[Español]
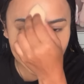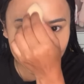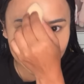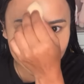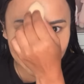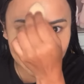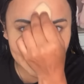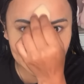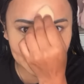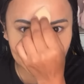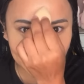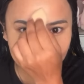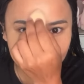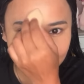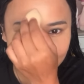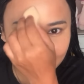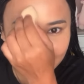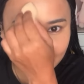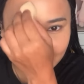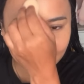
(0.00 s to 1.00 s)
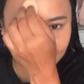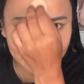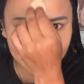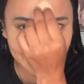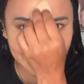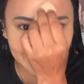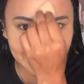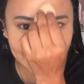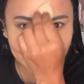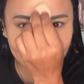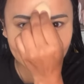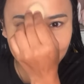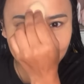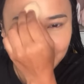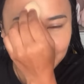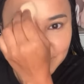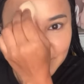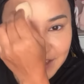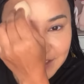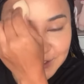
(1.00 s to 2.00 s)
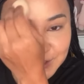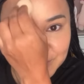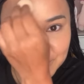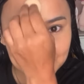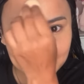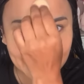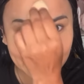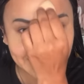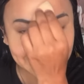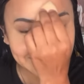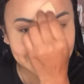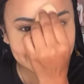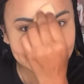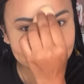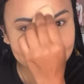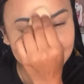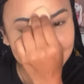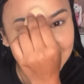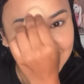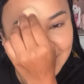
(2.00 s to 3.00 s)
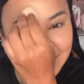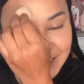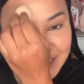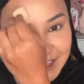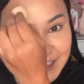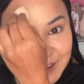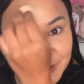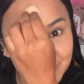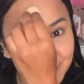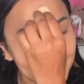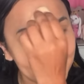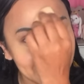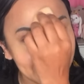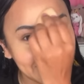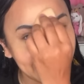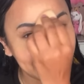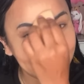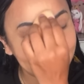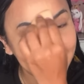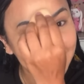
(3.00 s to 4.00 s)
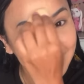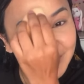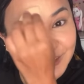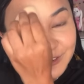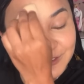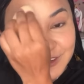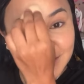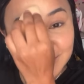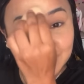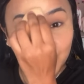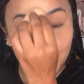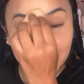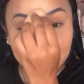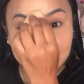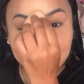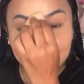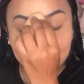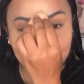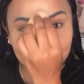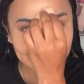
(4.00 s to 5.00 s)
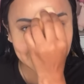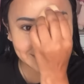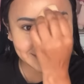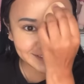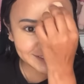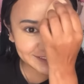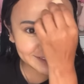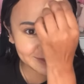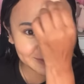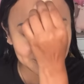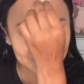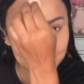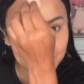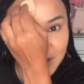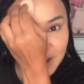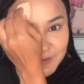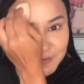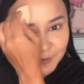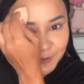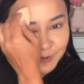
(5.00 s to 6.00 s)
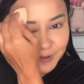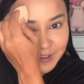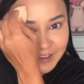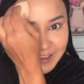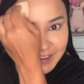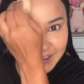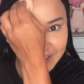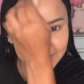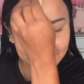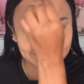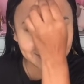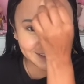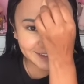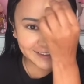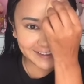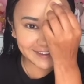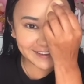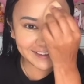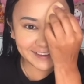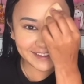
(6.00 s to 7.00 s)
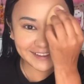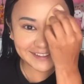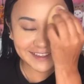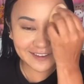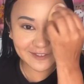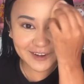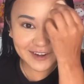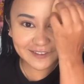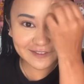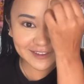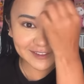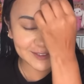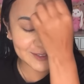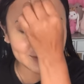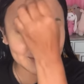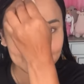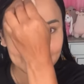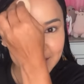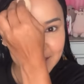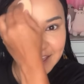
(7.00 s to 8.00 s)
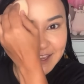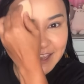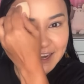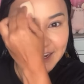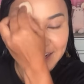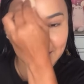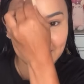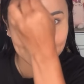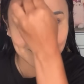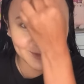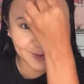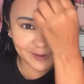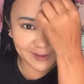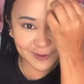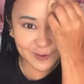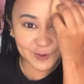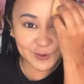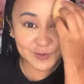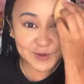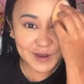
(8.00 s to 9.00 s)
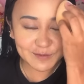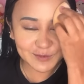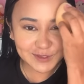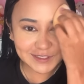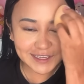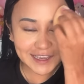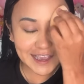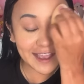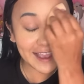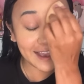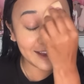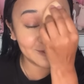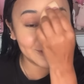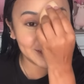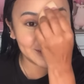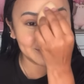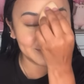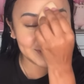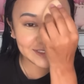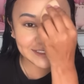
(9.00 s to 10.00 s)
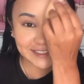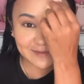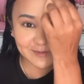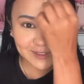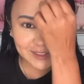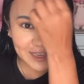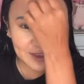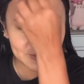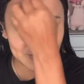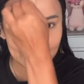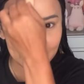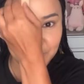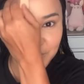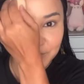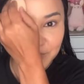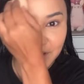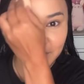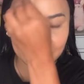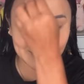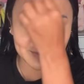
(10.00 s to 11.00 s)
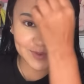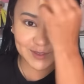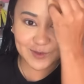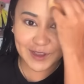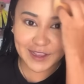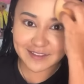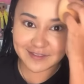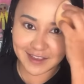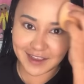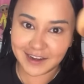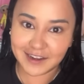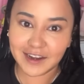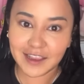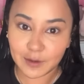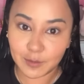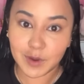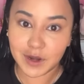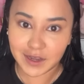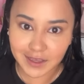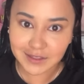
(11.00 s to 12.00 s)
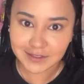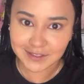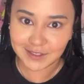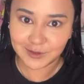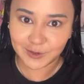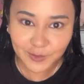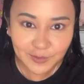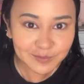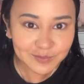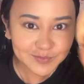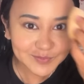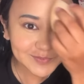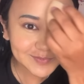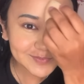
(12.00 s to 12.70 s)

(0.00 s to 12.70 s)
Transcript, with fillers: Y de repente me asomo más y lo veo a él con unas flores enormes, un ramo. ¿Se acuerdan cuando subí el ramo con una música? Ah, bueno, pues esa música fue la primera que empezó a cantar el mariachi, ¿no?